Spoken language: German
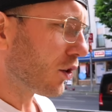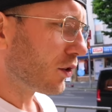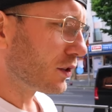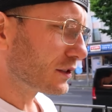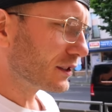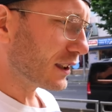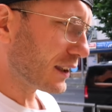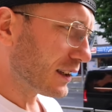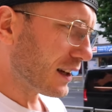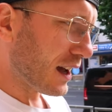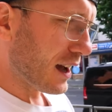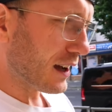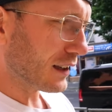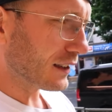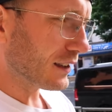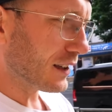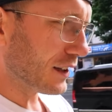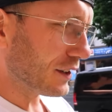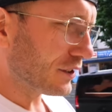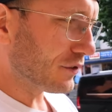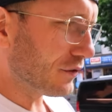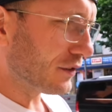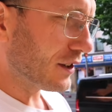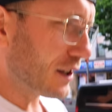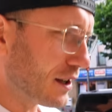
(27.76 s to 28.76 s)
und danach
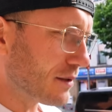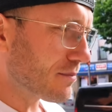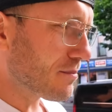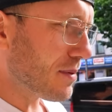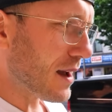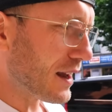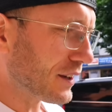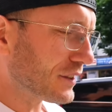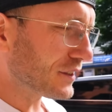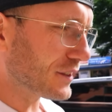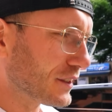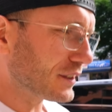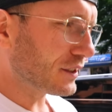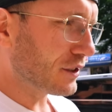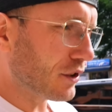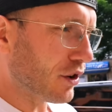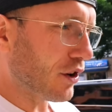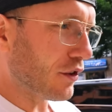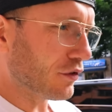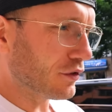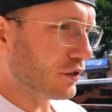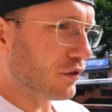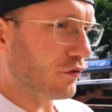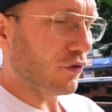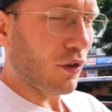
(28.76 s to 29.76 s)
testen wir den besten
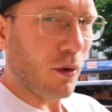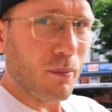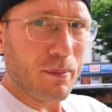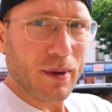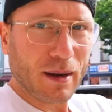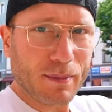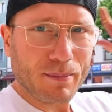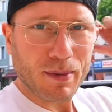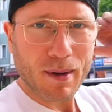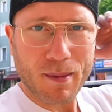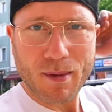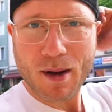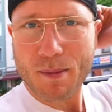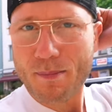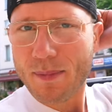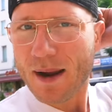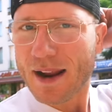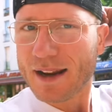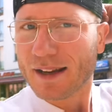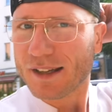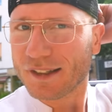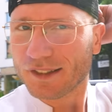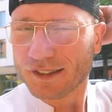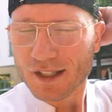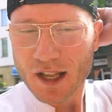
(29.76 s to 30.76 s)
Köfte vom Big Baba.
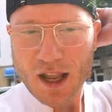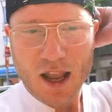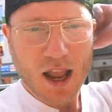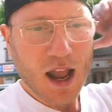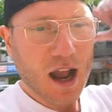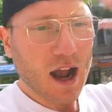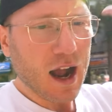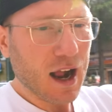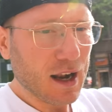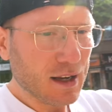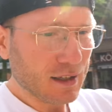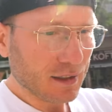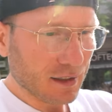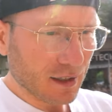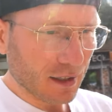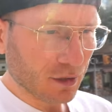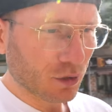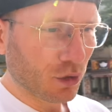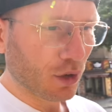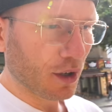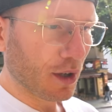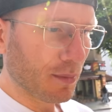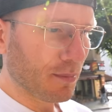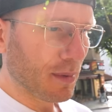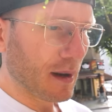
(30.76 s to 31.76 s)
Beides halt
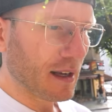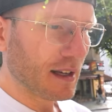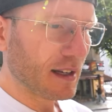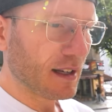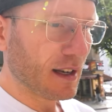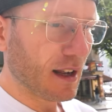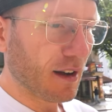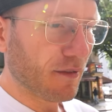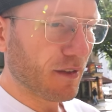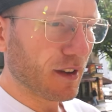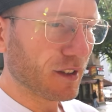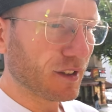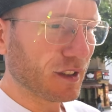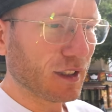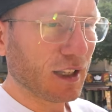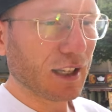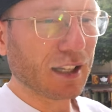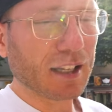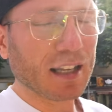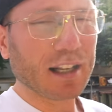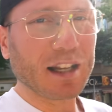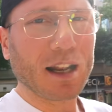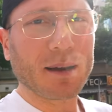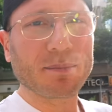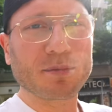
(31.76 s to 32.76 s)
natürlich Berliner, wer sie
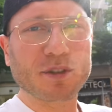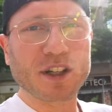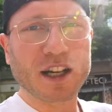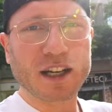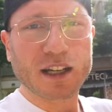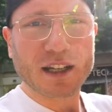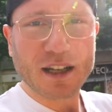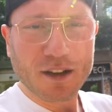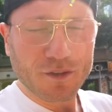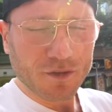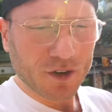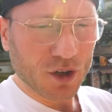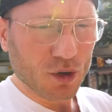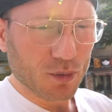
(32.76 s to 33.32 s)
nicht kennt, abchecken in der